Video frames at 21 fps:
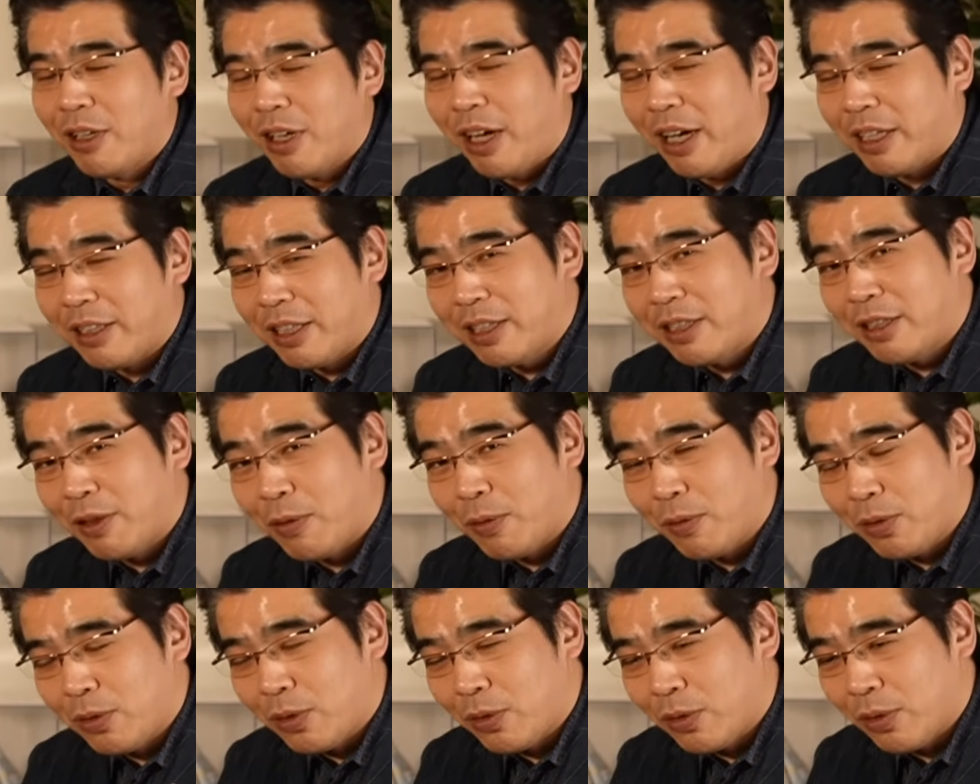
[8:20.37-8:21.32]
果たしてこ
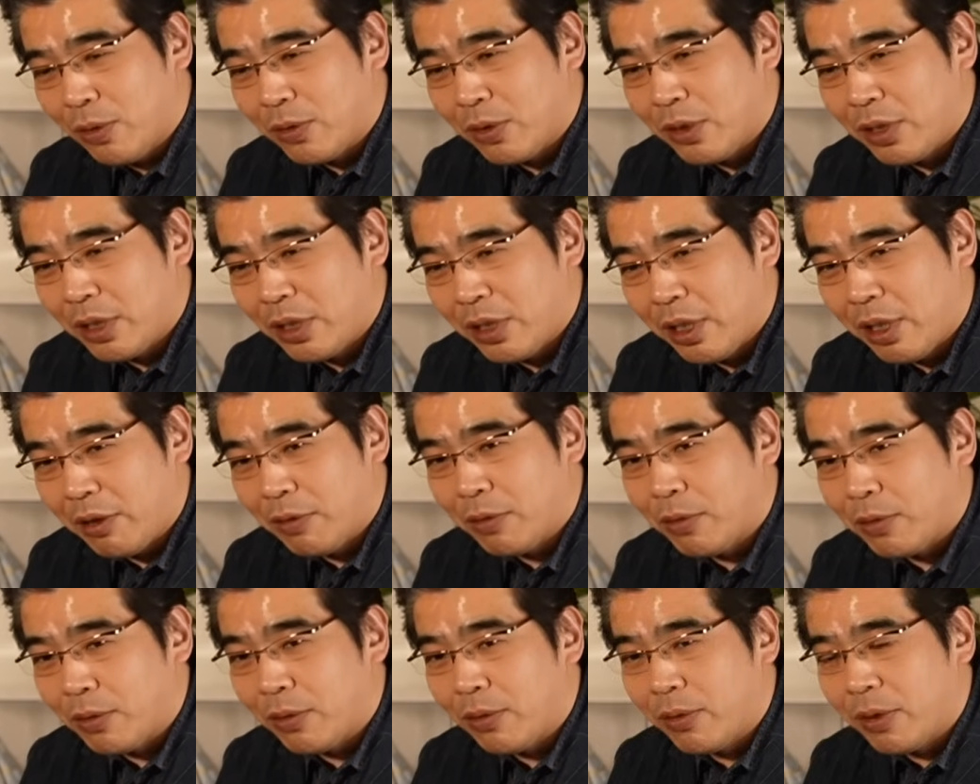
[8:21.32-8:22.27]
の人と付き合う
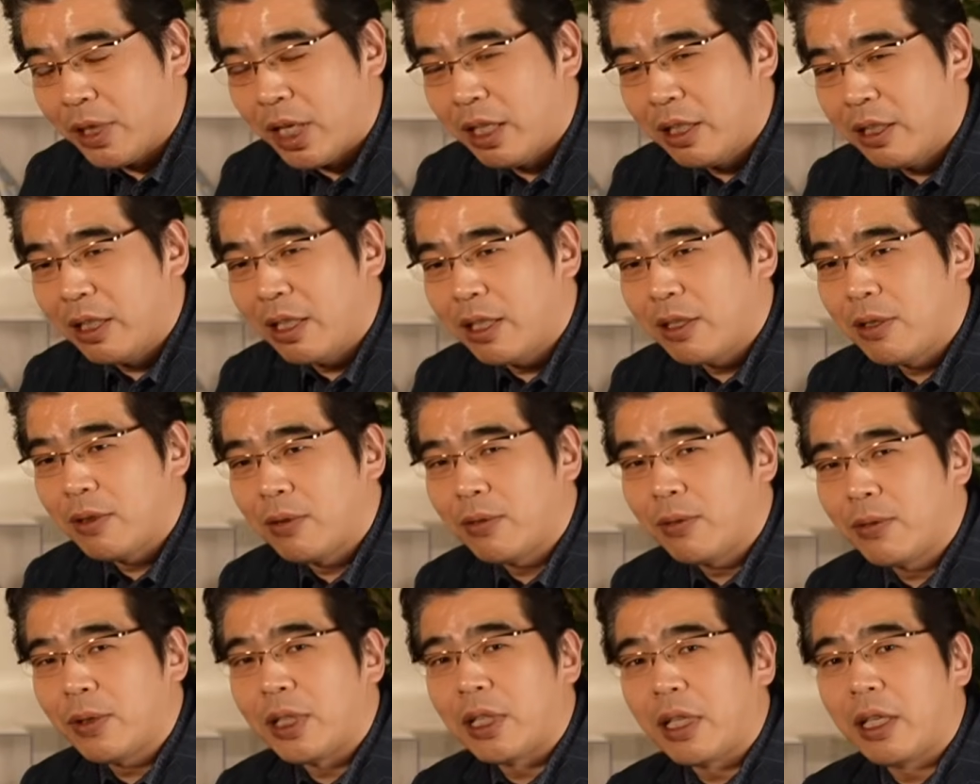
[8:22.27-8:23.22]
ことを歓迎する
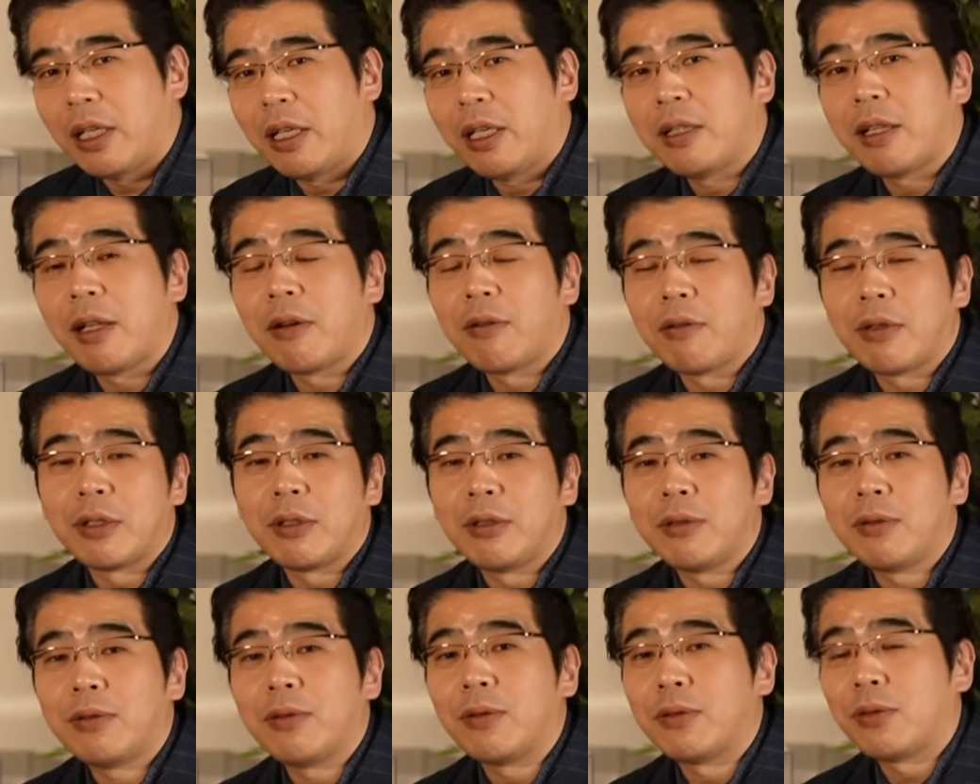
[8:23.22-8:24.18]
ことができるだろうかと
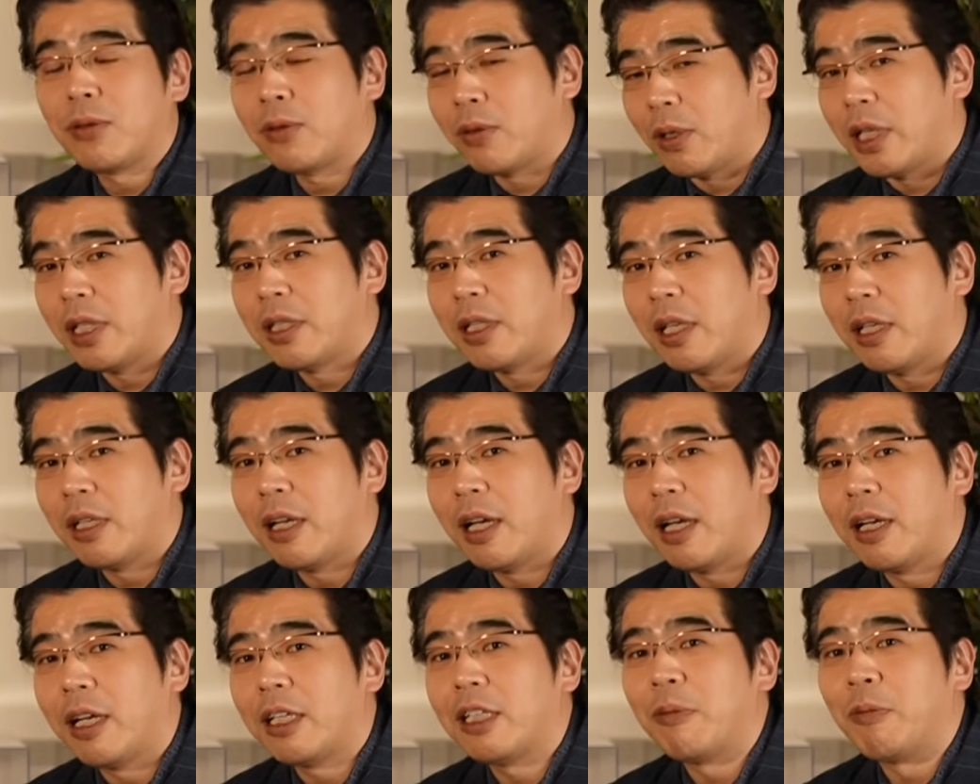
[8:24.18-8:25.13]
いうことをちょっと冷静に
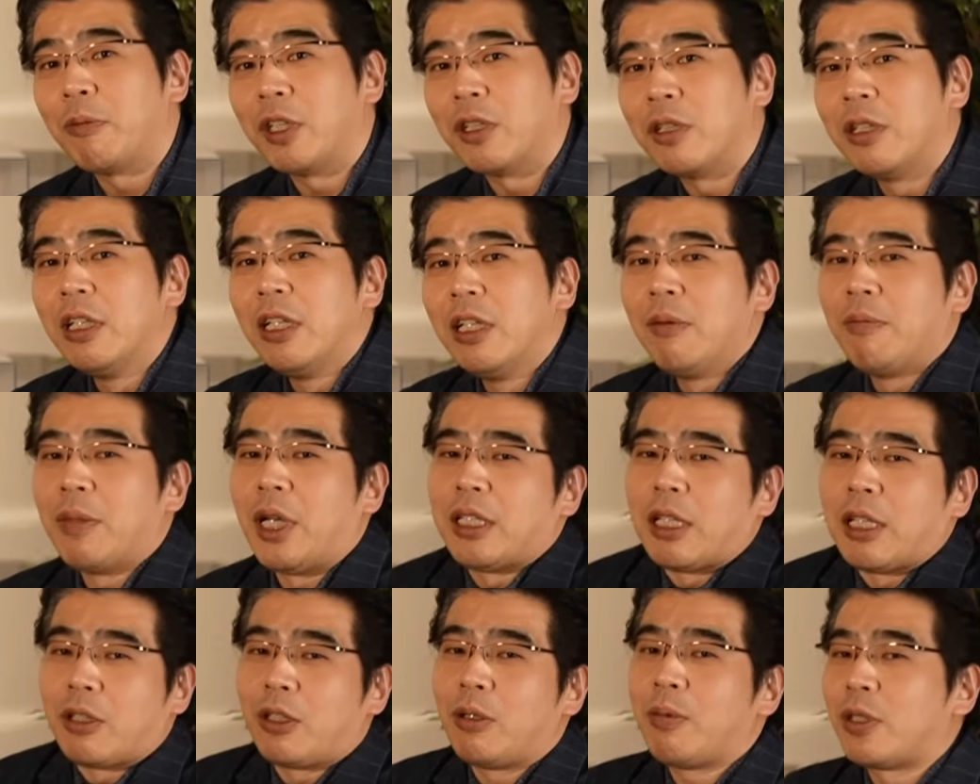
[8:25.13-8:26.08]
考えてみる、ま
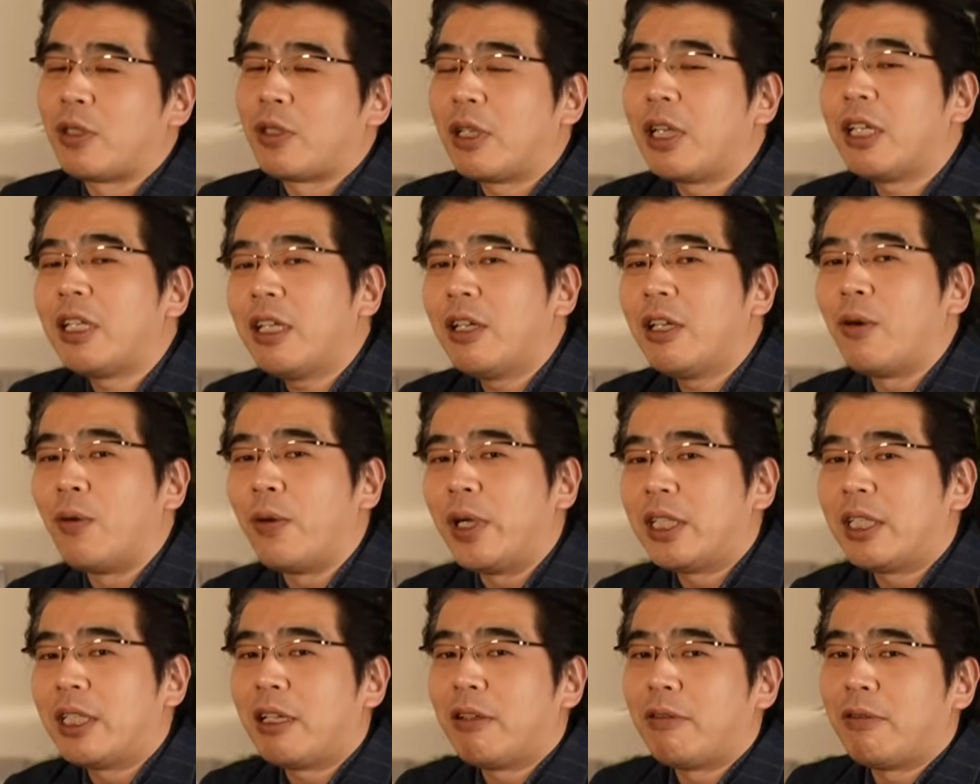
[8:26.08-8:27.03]
あ、例えばそれがねお
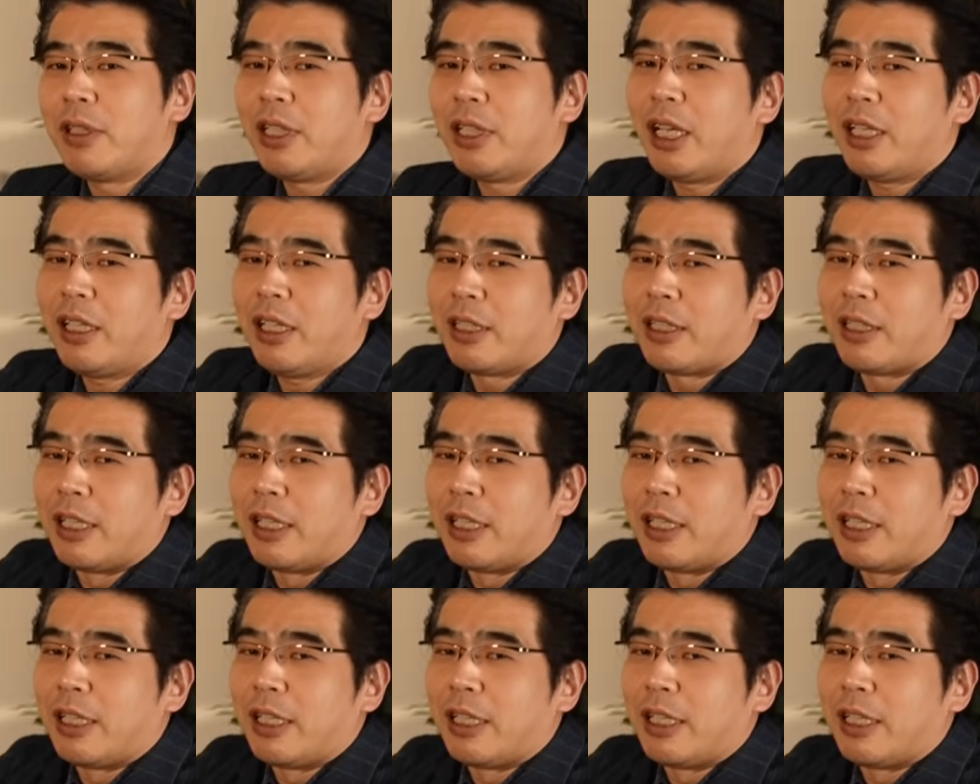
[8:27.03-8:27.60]
相手が不倫相手だっ